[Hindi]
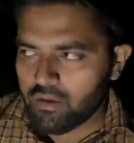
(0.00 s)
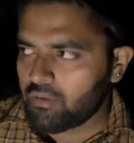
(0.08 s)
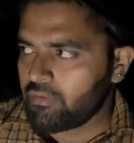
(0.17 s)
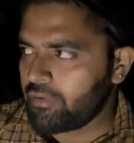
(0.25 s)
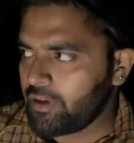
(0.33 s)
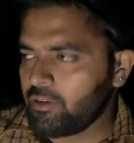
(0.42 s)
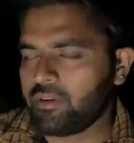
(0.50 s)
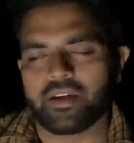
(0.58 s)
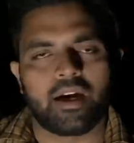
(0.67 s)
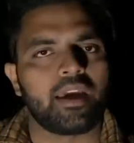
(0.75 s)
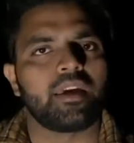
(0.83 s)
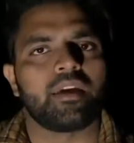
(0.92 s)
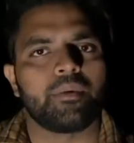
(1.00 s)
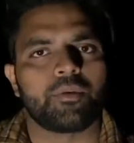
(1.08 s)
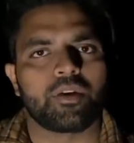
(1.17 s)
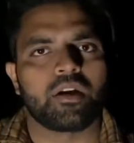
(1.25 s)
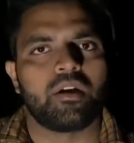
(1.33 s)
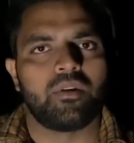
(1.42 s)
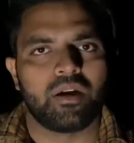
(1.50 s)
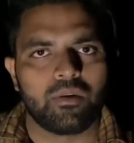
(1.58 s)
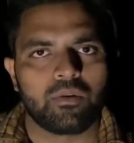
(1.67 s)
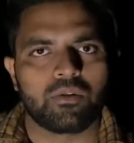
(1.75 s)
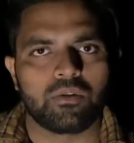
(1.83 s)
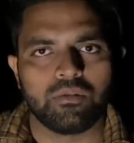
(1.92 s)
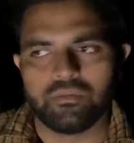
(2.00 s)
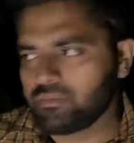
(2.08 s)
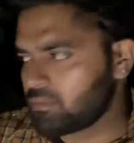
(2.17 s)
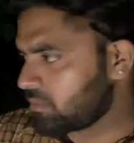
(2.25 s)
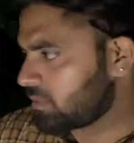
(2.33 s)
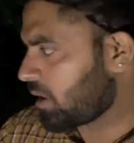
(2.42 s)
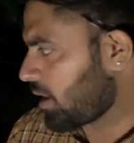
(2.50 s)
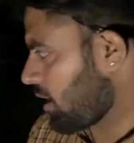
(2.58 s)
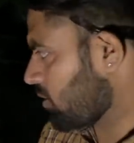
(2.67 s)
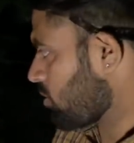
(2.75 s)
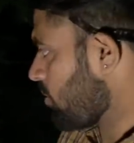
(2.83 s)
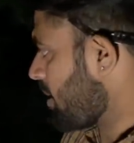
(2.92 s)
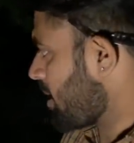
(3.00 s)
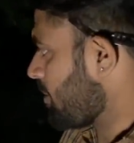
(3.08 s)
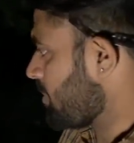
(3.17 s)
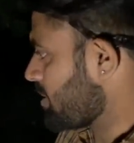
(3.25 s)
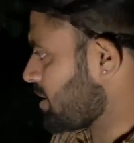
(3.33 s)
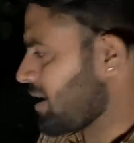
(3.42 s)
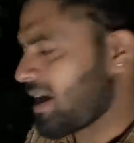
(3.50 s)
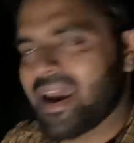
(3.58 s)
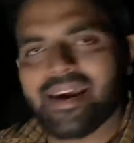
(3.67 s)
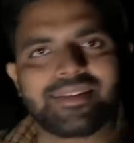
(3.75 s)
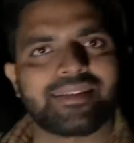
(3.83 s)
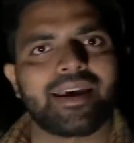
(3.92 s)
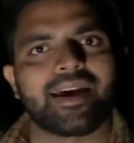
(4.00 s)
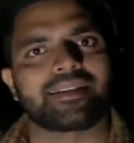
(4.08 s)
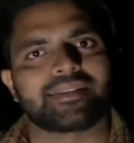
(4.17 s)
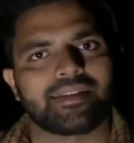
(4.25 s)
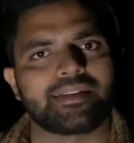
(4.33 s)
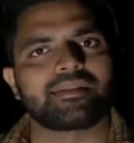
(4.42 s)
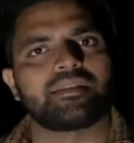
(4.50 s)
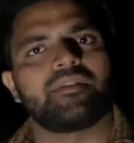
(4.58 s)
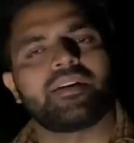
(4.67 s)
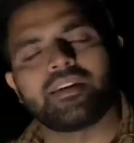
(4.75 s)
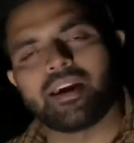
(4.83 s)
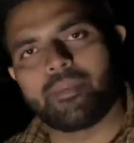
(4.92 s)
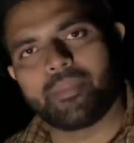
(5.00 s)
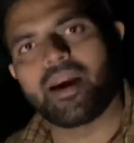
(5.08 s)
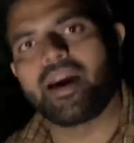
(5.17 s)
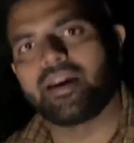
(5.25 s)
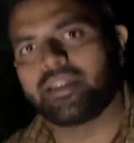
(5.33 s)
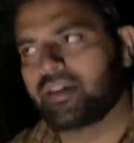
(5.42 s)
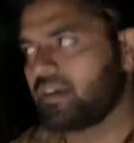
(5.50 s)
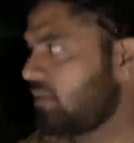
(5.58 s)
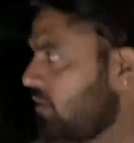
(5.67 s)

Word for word: वीडियो दिखाएंगे पूरे गांव वालों को कि रात को 12 बजे हैश टैग सच तिवारी यहाँ पर आया था